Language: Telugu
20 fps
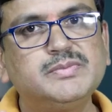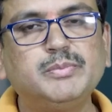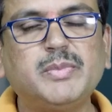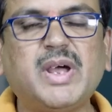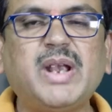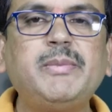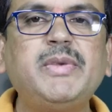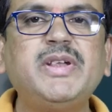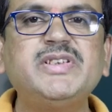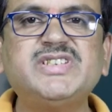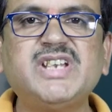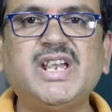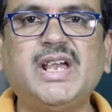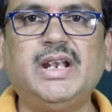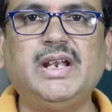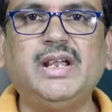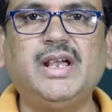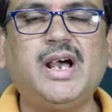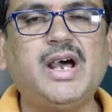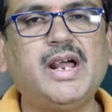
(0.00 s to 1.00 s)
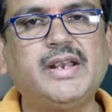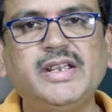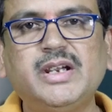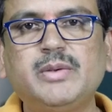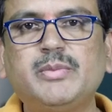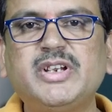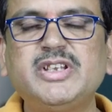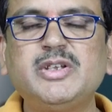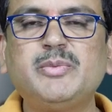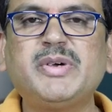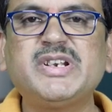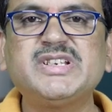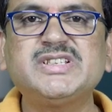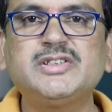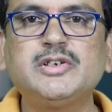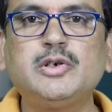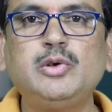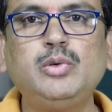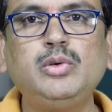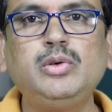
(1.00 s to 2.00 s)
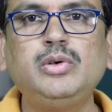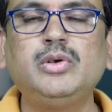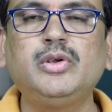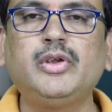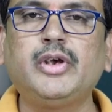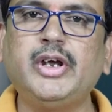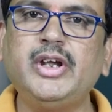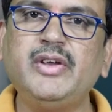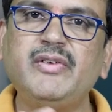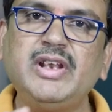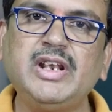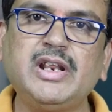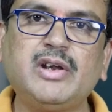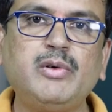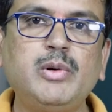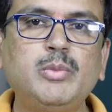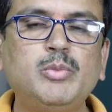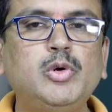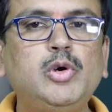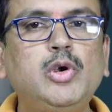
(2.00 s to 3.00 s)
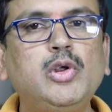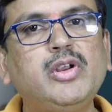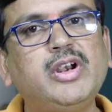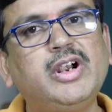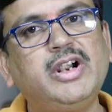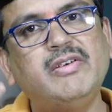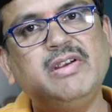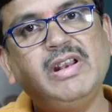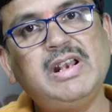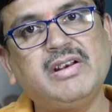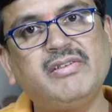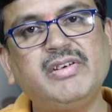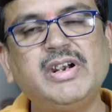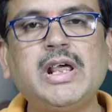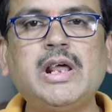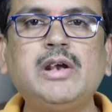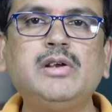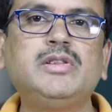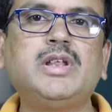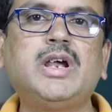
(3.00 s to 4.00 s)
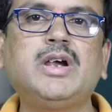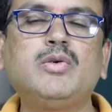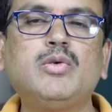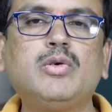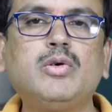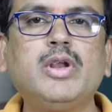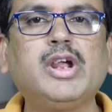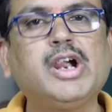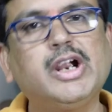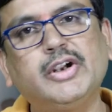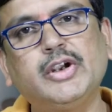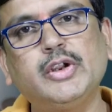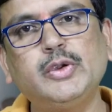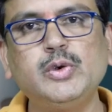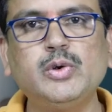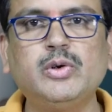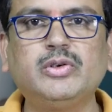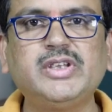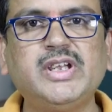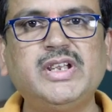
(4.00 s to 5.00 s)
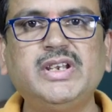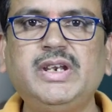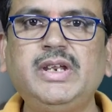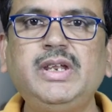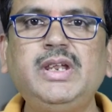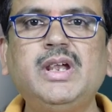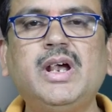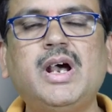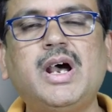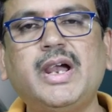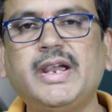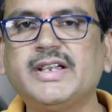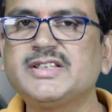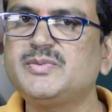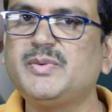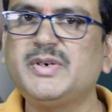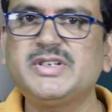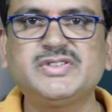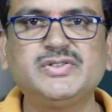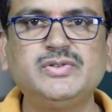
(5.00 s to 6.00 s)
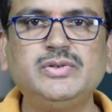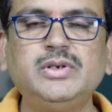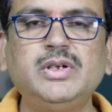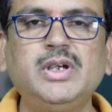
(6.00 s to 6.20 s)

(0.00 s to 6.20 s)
మనం ఏం చేయాలి ఆర్థికమాన్య పరిస్థితులు రెండు వేల ఇరవై మూడులో రెండు వేల ఇరవై నాలుగు దాకా కూడా కంటిన్యూ అవుతాయని ఆ ఎక్స్పర్ట్స్